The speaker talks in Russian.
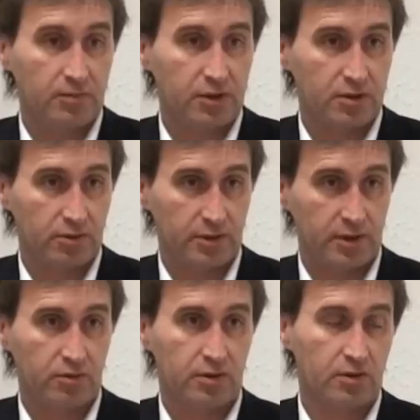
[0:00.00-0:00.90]
пришло, да,
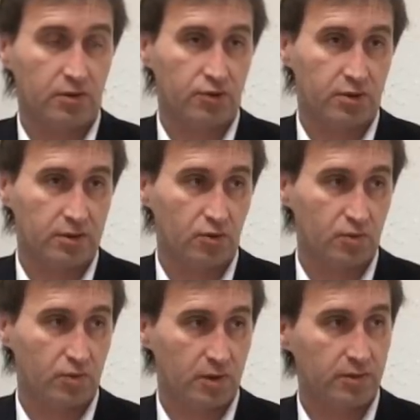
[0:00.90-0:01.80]
кто-то окончил
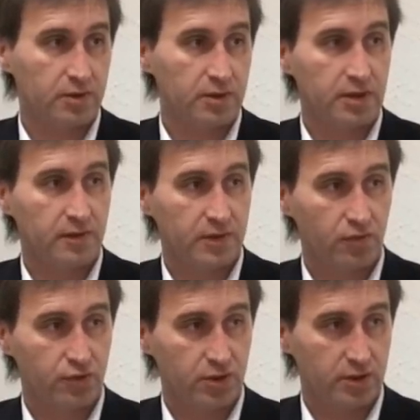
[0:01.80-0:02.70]
службу, у кого-то угу. дети
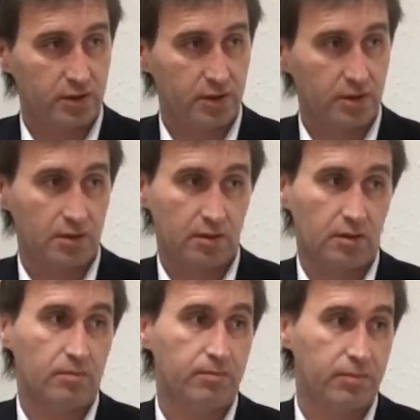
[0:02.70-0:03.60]
выучились, да,
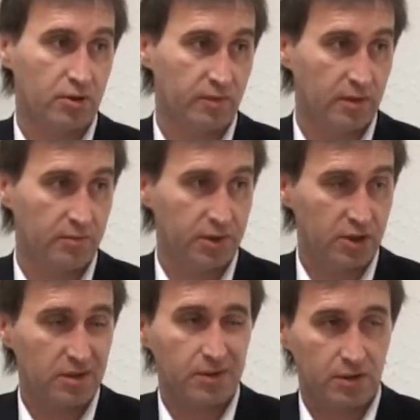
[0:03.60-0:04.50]
пришло время
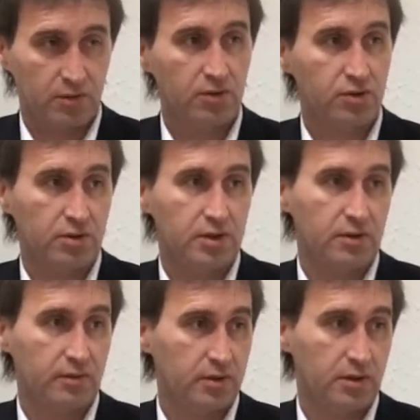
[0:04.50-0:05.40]
переезжать, потихонечку эти
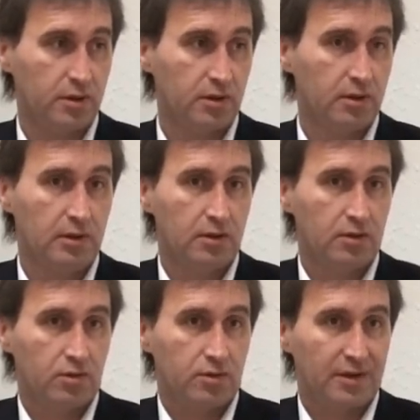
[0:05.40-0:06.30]
квартиры.
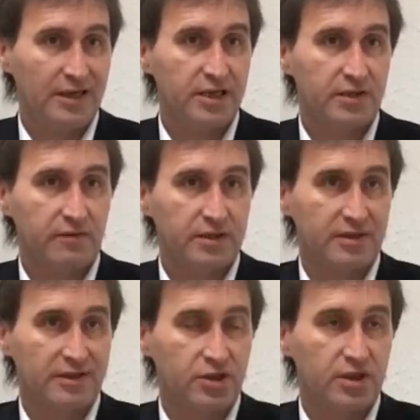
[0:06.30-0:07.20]
То есть количество
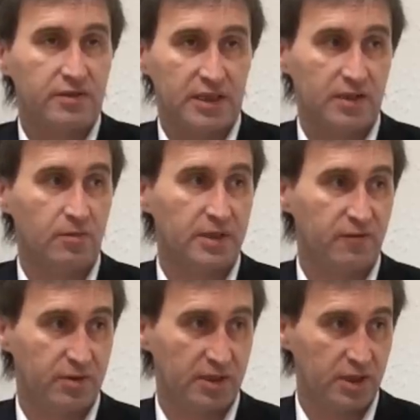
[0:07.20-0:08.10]
квартир сейчас в снеговой паде
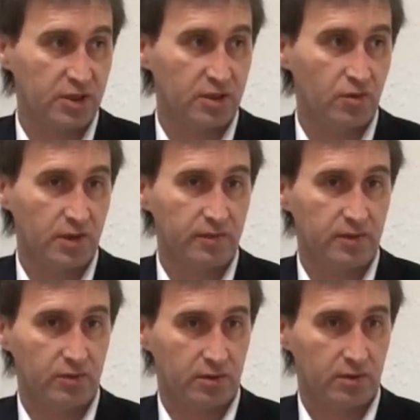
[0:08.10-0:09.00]
в продаже на
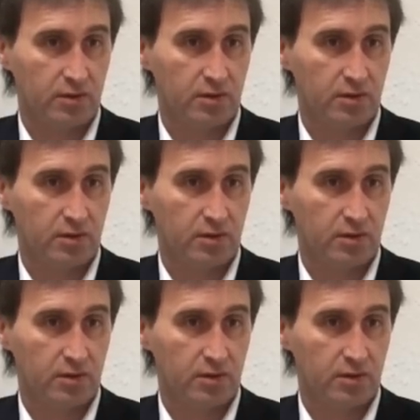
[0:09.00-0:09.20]
уровне вот